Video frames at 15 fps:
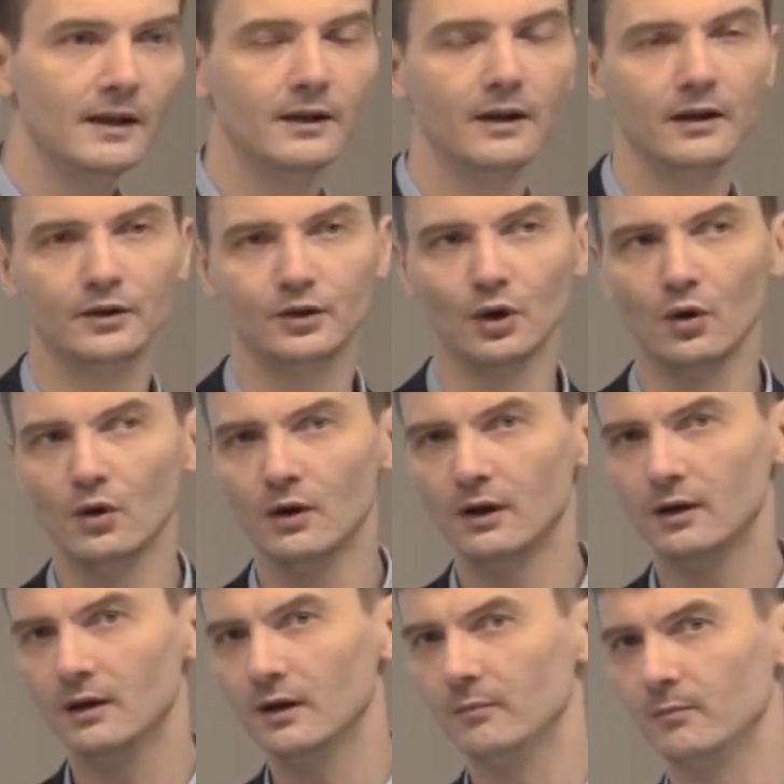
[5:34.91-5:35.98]
э,
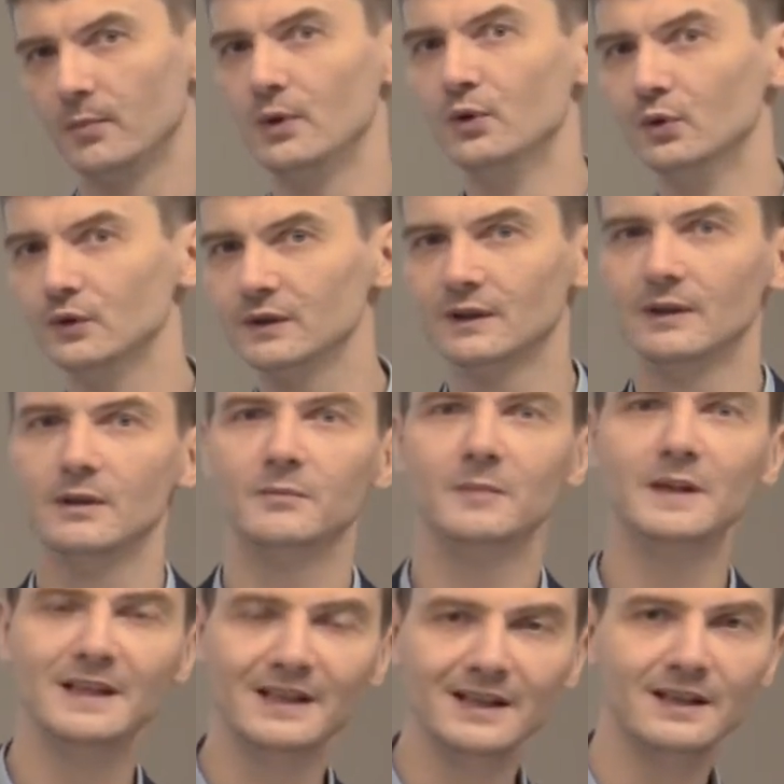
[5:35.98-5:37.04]
до э, плюс
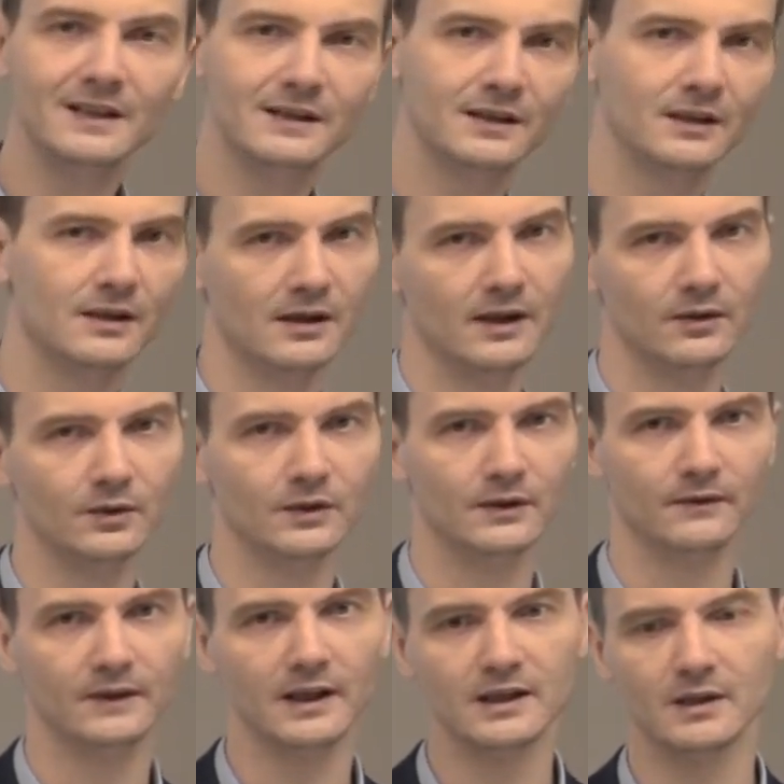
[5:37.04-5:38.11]
50
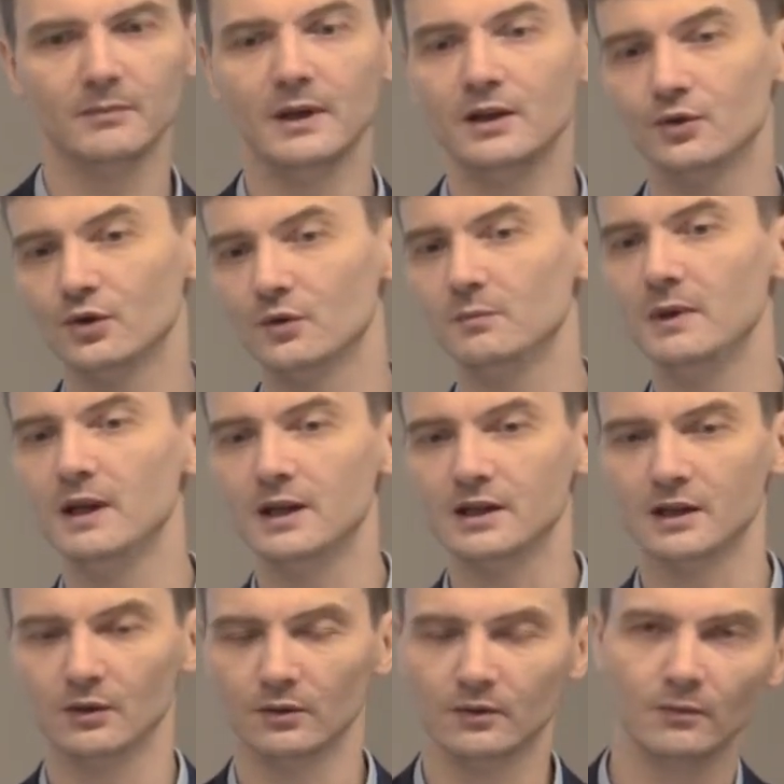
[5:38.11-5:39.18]
градусов, даже чуть
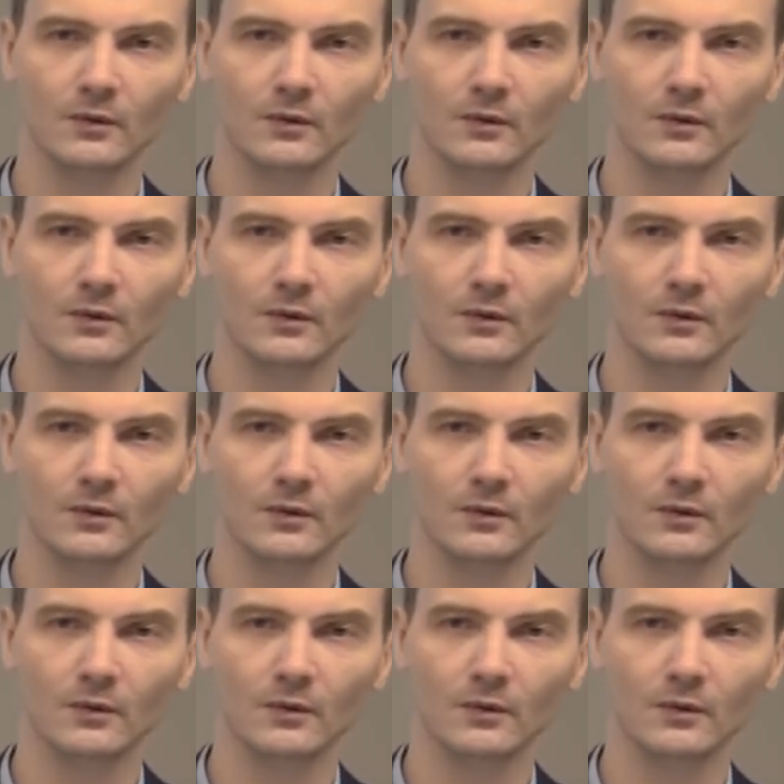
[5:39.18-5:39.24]
меньше,